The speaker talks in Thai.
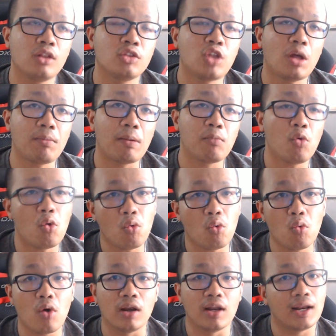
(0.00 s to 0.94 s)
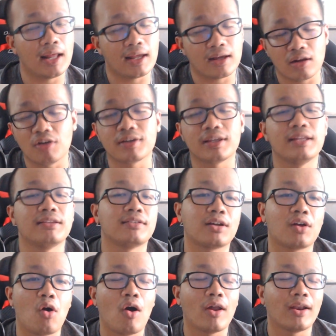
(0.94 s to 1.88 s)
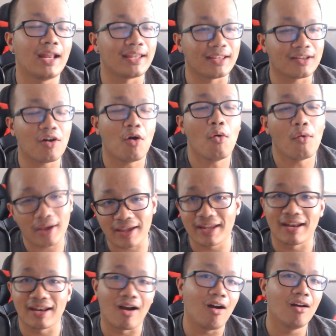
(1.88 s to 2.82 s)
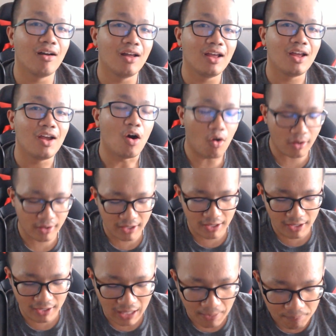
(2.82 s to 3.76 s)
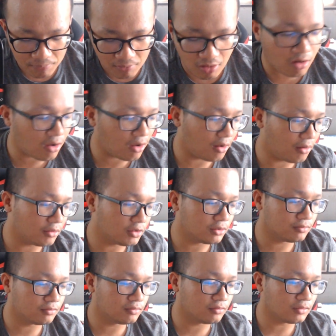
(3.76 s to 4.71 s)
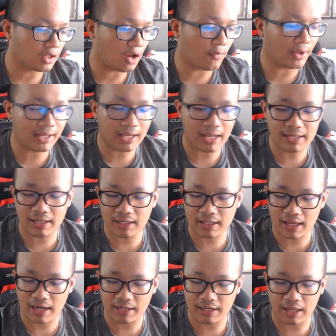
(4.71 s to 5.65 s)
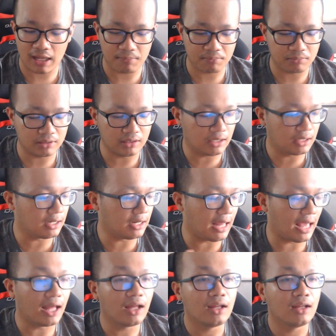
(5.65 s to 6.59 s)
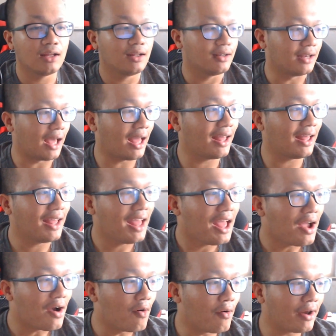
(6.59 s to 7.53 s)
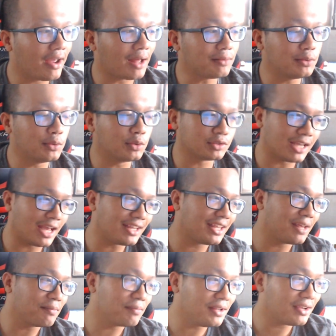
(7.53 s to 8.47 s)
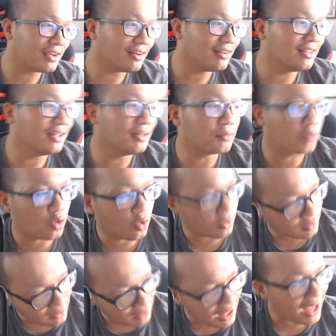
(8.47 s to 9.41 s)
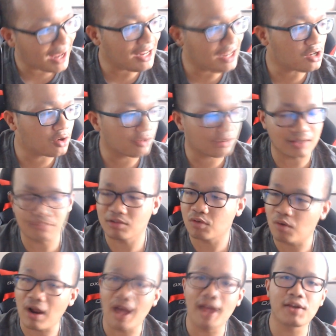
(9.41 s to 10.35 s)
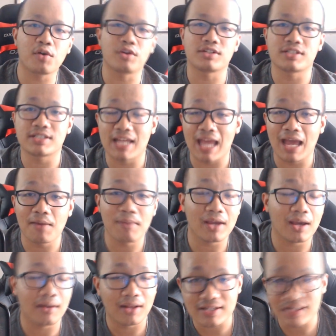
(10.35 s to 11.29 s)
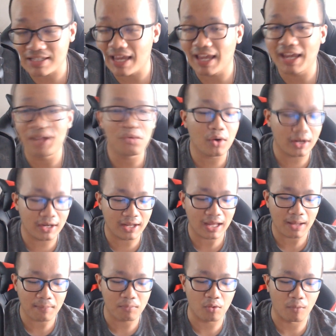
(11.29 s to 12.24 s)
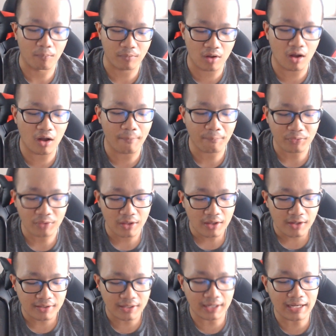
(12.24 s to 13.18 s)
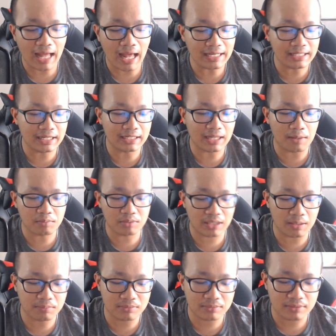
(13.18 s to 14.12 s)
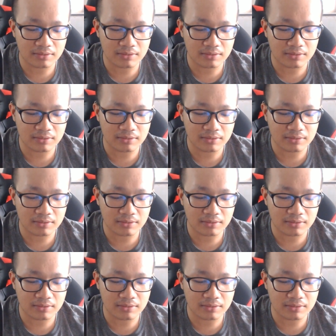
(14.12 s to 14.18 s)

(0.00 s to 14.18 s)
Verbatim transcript: ตอนแบบง่วงๆหรืออะไรก็ลองกินสักก้อนอะไรอย่างงี้ก็โอเคเนาะโอเคครับก็เอาไว้แค่นี้ละกันนะครับมือเลอะแล้วนะโอเคครับถูกใจคลิปนี้ก็อย่าลืมกดไลค์กด Subscribe กดแชร์ให้เป็นกำลังใจให้ด้วยนะครับผมก็นานๆที่จะทำคลิป